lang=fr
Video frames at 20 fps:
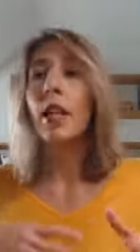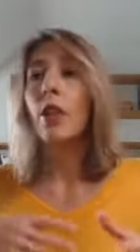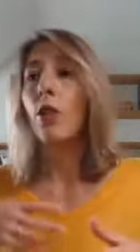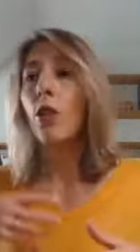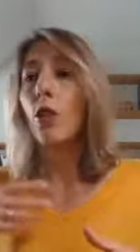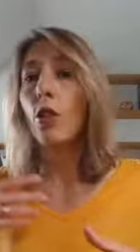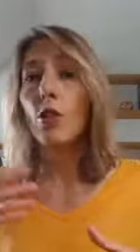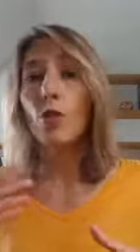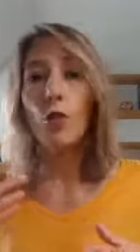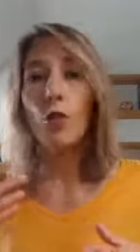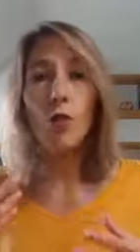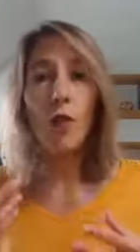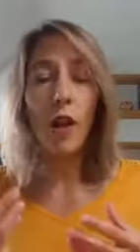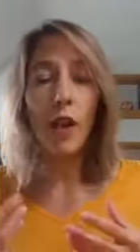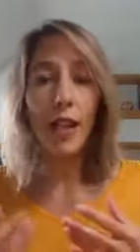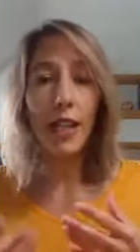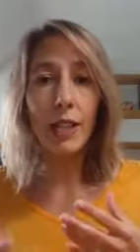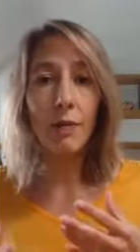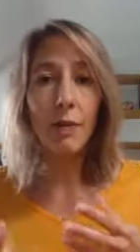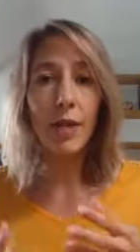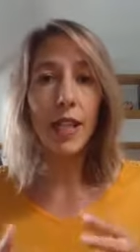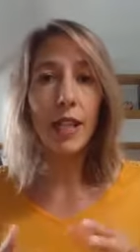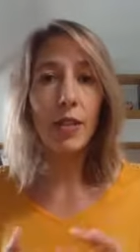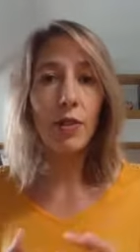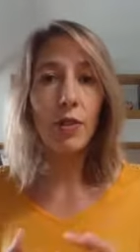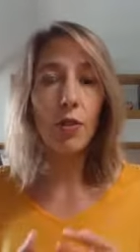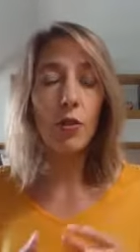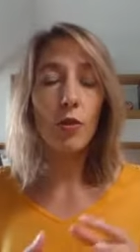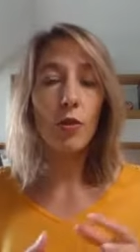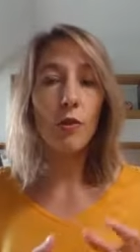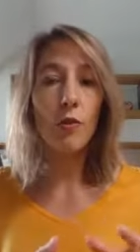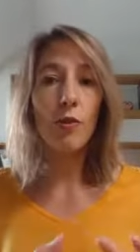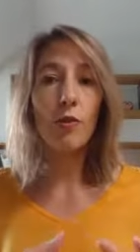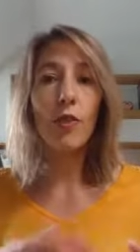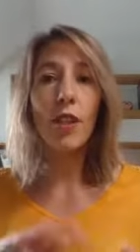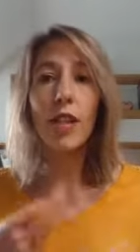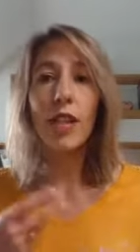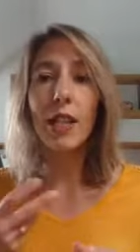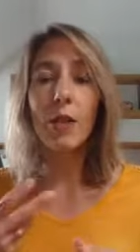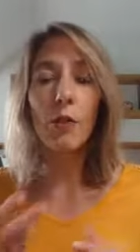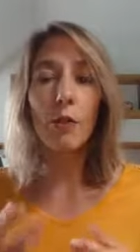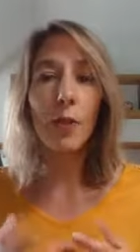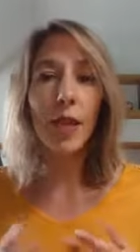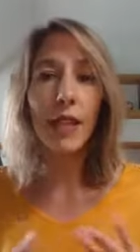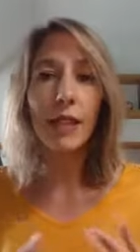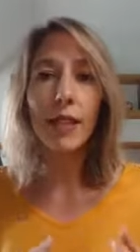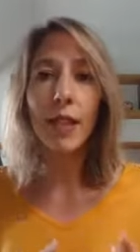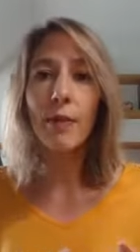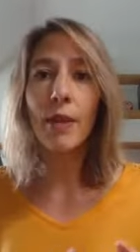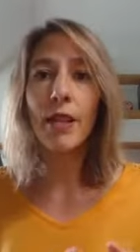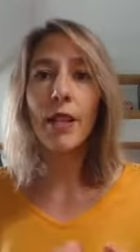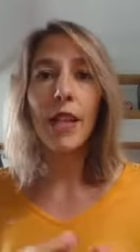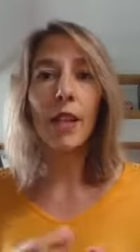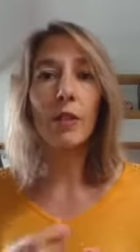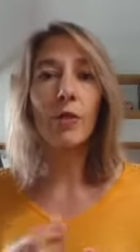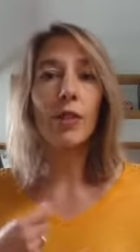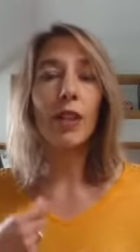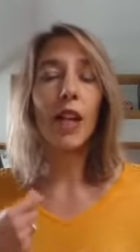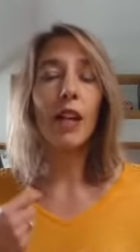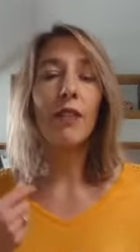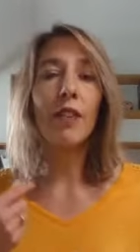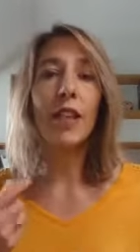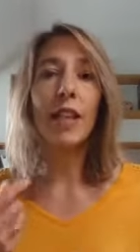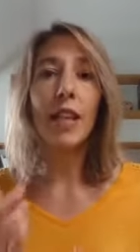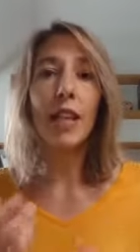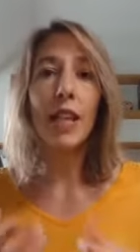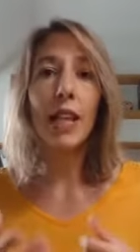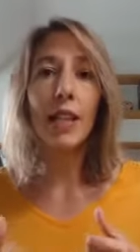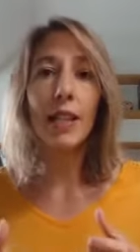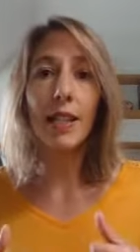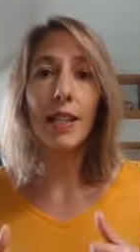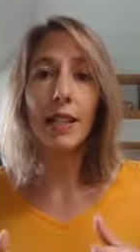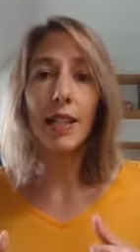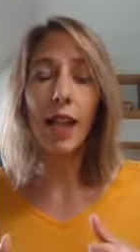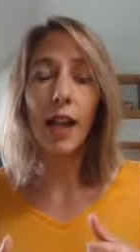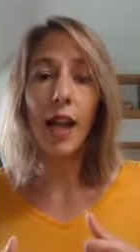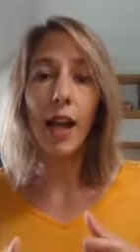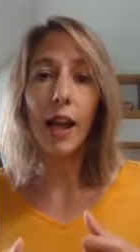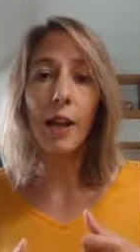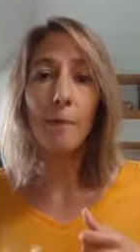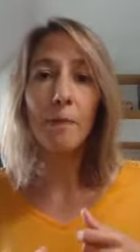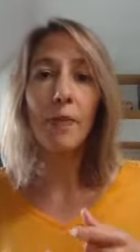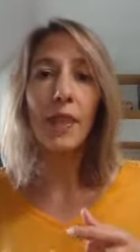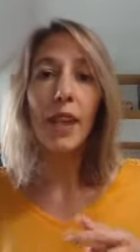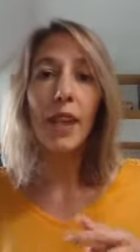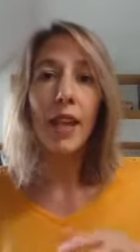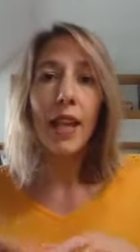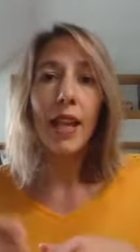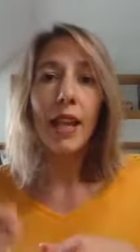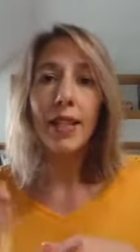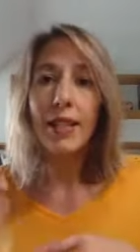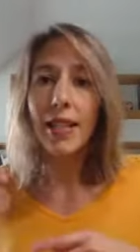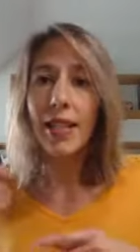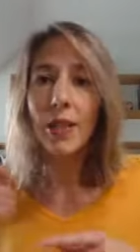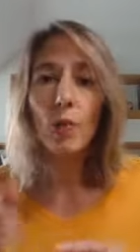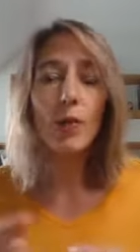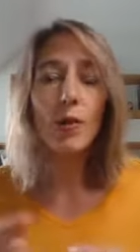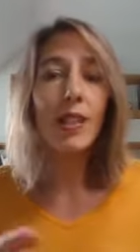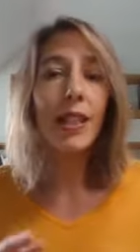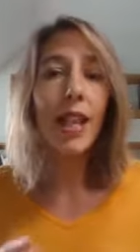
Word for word: que tu leur expliques ce que tu fais, qu'ils comprennent ta manière de travailler, etc., si tu